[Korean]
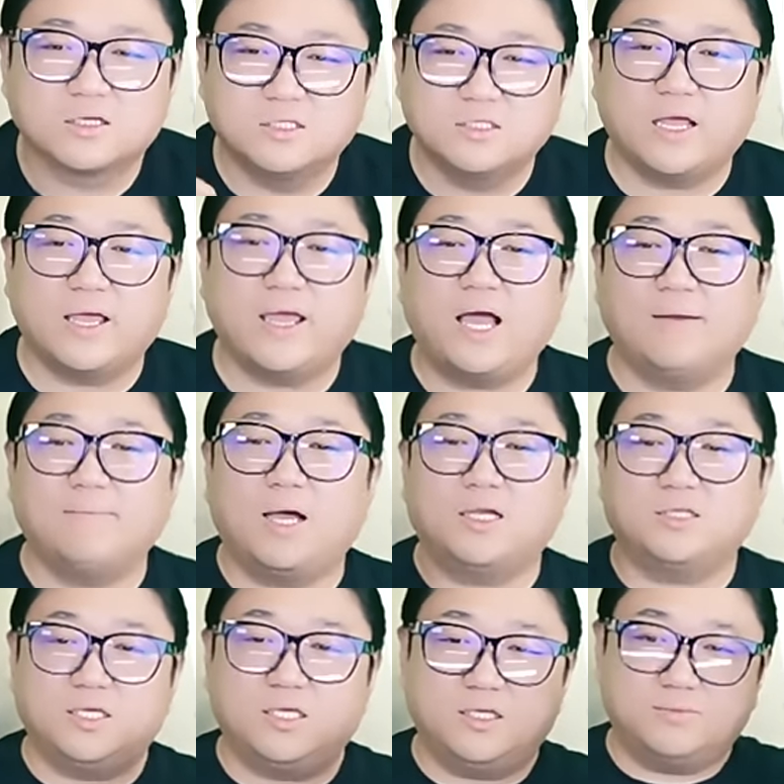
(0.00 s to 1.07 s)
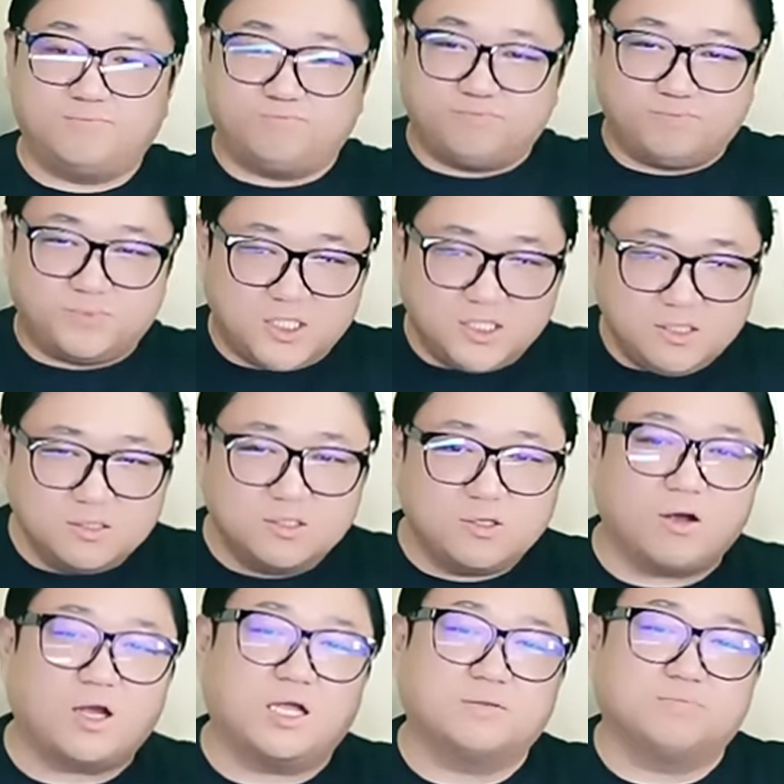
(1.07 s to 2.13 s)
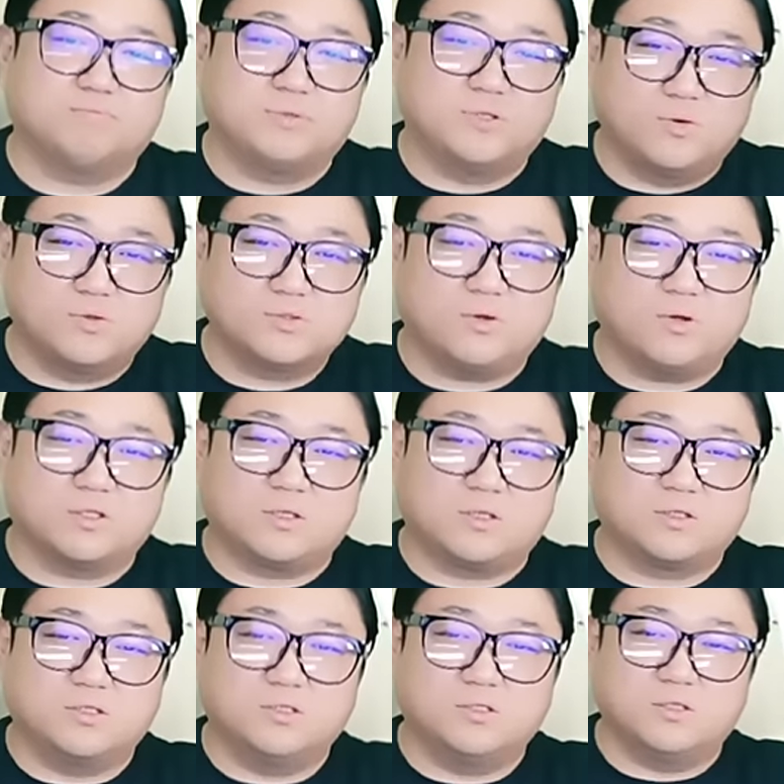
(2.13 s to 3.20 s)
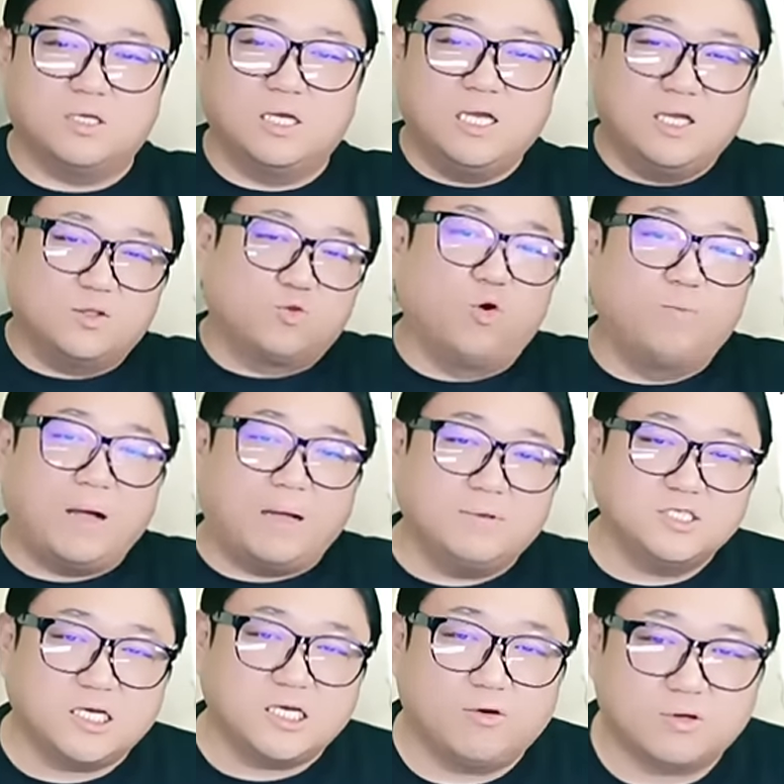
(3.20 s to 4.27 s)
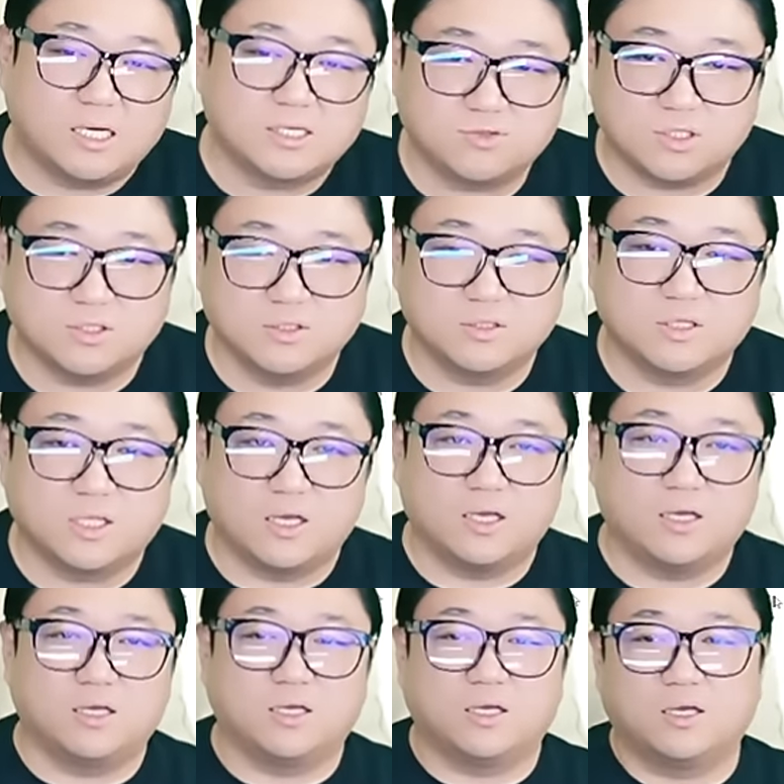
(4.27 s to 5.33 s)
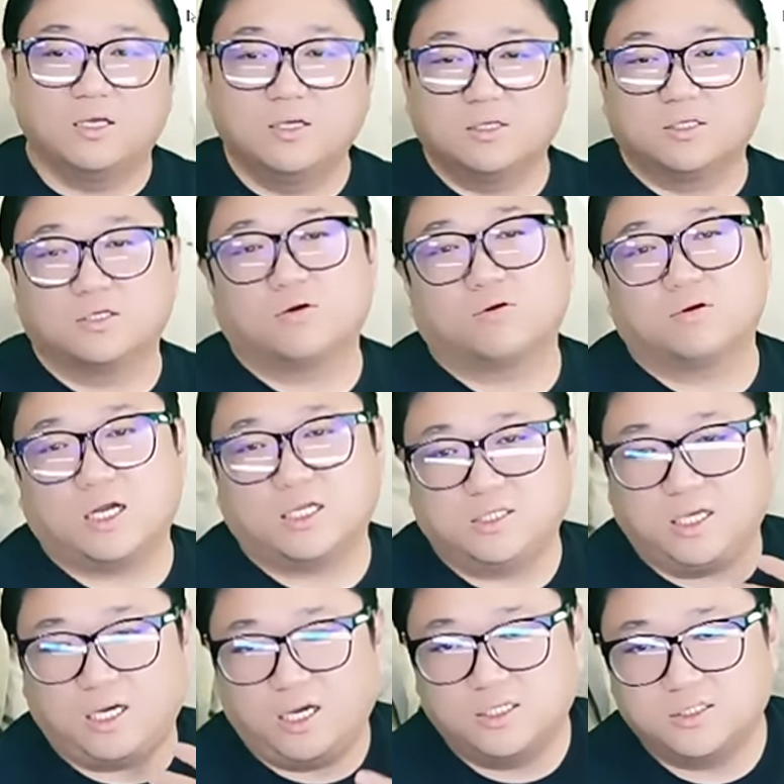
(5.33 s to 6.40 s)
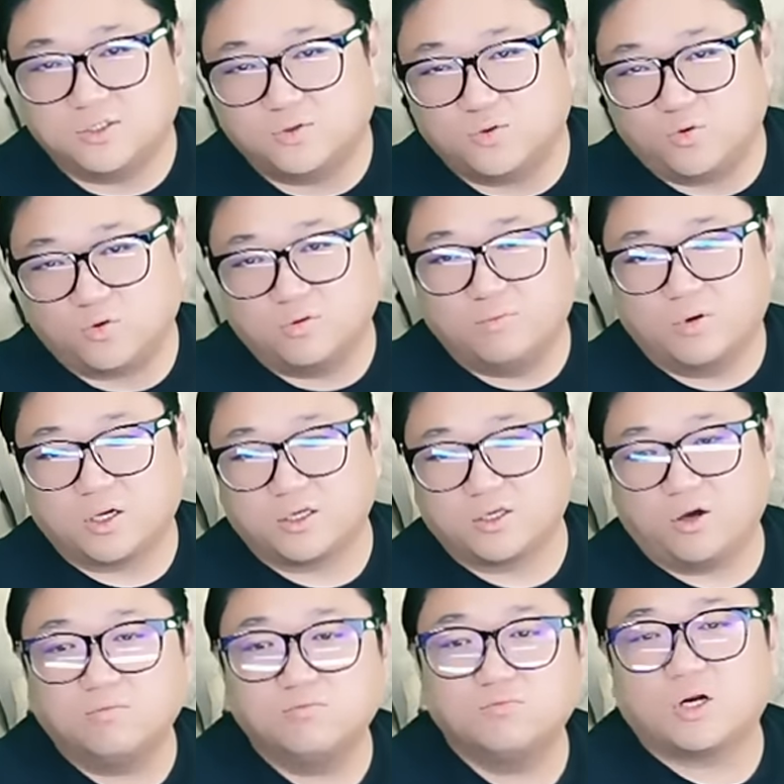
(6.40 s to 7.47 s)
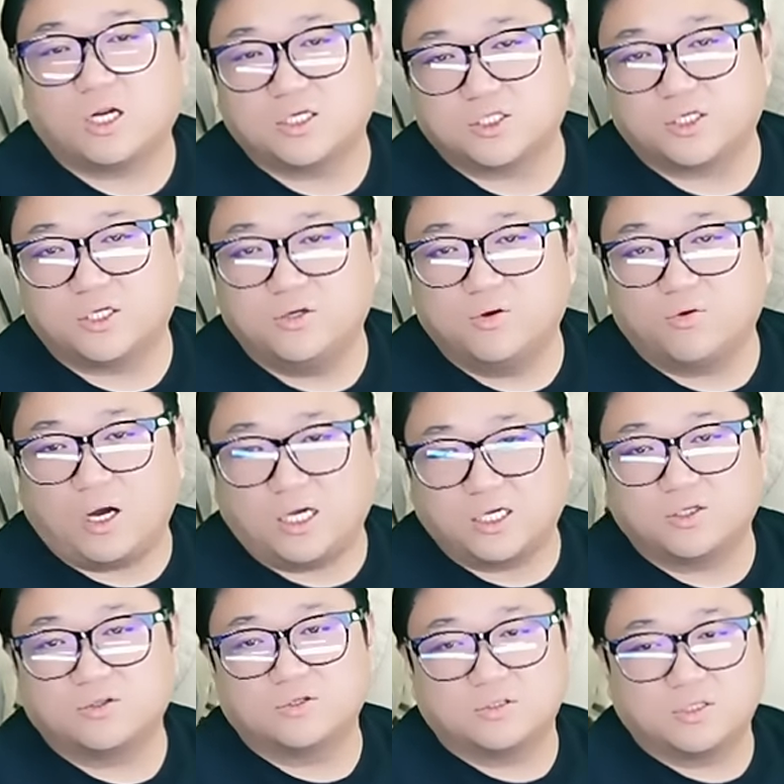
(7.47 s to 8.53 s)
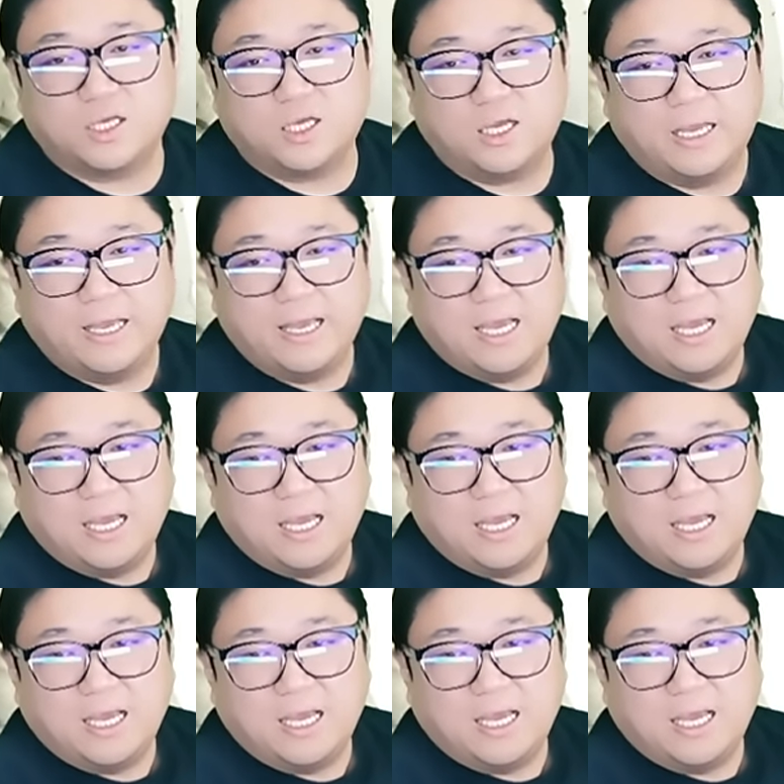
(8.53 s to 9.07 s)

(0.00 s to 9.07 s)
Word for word: 그래야만이 진정한 비로소 어떤 그 도파민 샤워를 할 수 있는데 이거를 갖다가 이제 조금 뭔가 현물화 시키려고 하셨는데